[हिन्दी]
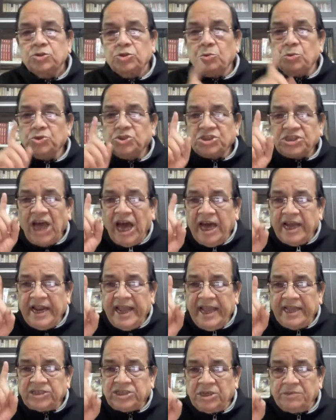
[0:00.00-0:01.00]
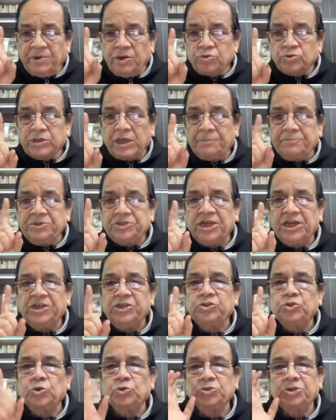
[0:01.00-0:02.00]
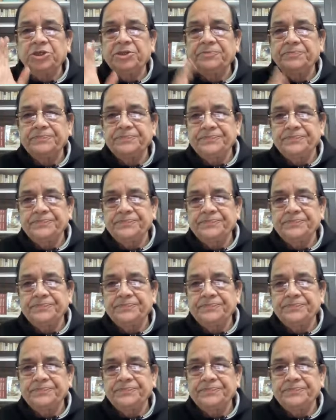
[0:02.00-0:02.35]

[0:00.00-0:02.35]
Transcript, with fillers: तो वो सारे जीवन उसका पीछा नहीं छोड़ती